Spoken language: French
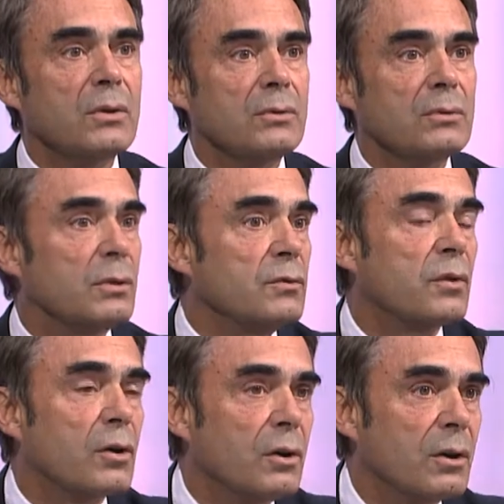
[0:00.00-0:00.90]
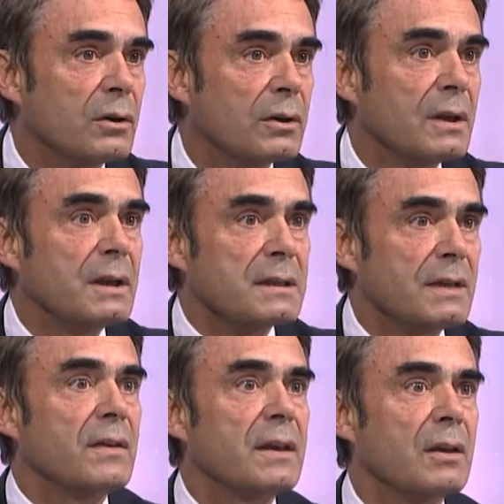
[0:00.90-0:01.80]
un nouveau colloque,
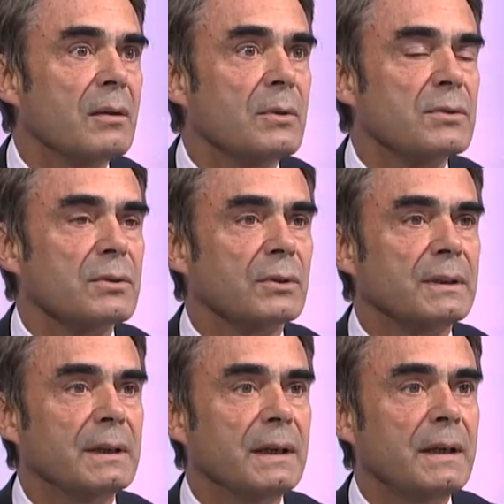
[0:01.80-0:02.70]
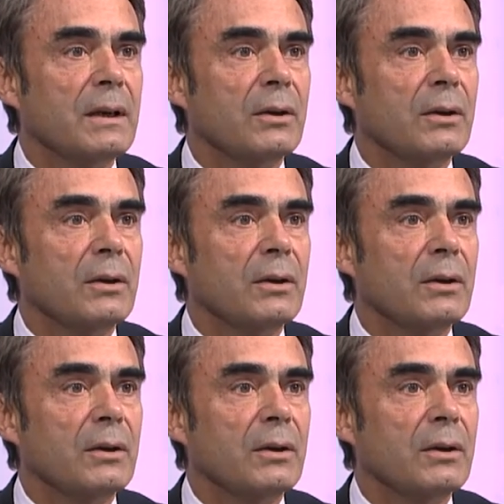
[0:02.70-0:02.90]
c'est Vieillir en bonne santé,